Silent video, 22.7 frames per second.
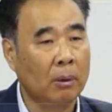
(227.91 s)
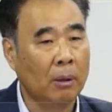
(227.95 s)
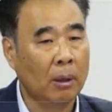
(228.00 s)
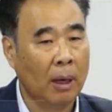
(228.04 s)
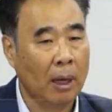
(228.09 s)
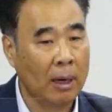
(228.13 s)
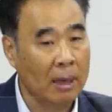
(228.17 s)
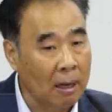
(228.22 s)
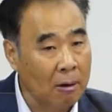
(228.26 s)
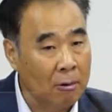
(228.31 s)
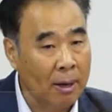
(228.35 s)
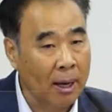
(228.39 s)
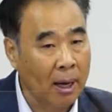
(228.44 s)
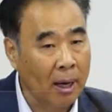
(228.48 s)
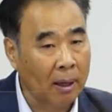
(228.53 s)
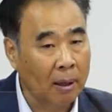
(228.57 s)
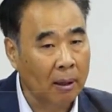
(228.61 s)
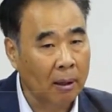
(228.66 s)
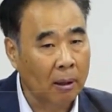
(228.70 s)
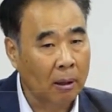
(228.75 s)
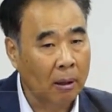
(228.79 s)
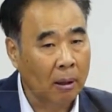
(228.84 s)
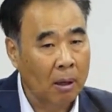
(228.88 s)

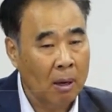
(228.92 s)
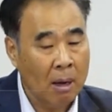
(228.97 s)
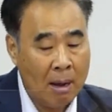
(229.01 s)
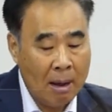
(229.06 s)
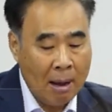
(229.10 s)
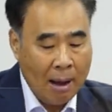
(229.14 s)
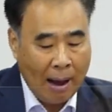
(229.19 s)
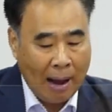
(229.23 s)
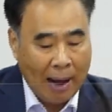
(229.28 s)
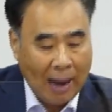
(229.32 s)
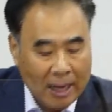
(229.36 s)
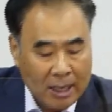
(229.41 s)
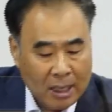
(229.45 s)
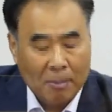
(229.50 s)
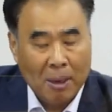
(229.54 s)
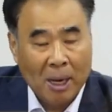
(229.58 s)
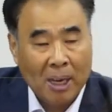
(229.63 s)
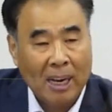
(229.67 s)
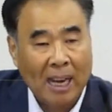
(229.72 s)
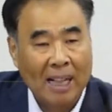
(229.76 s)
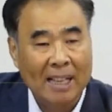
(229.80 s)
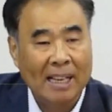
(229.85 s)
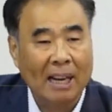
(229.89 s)
할렐루야
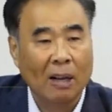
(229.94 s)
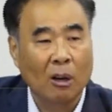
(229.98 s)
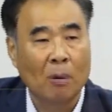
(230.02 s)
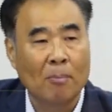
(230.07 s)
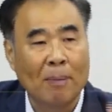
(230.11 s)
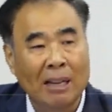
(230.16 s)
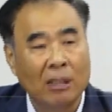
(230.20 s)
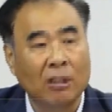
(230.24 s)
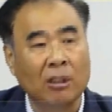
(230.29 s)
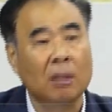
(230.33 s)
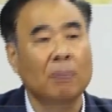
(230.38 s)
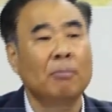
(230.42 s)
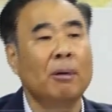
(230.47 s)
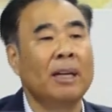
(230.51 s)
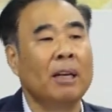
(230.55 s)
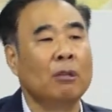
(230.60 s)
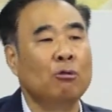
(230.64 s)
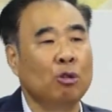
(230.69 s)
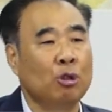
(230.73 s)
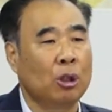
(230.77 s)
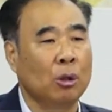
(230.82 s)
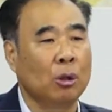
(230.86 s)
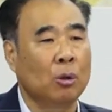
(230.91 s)
아니면 아니라고 말씀을
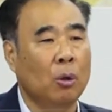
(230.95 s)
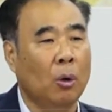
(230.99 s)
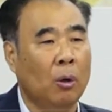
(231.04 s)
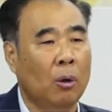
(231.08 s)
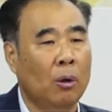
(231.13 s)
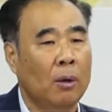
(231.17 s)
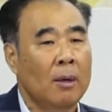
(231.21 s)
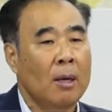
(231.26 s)
해주시고